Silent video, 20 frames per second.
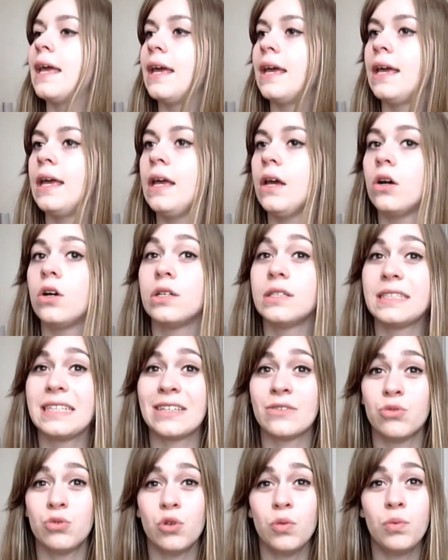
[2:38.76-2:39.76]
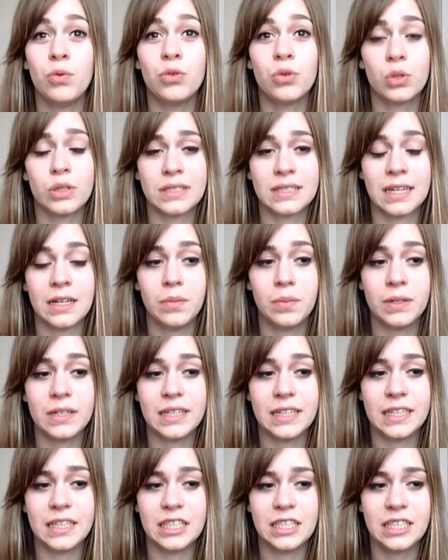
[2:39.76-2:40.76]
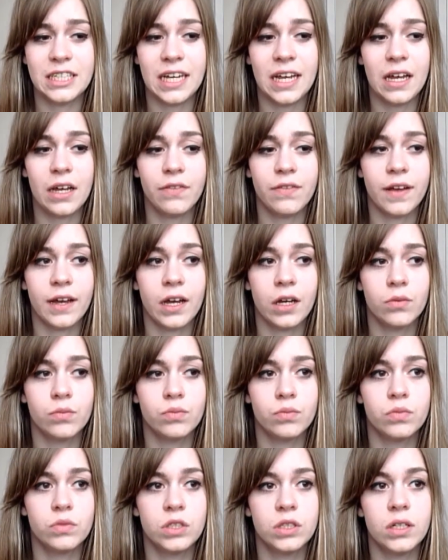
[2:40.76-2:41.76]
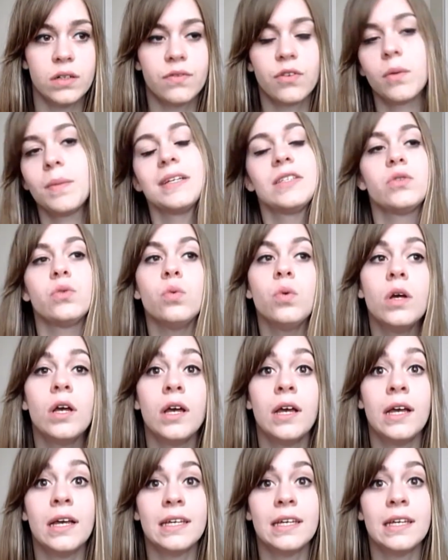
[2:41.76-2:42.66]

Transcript: Et euh, c'est un tuto plutôt simple et je tiens à faire une petite information,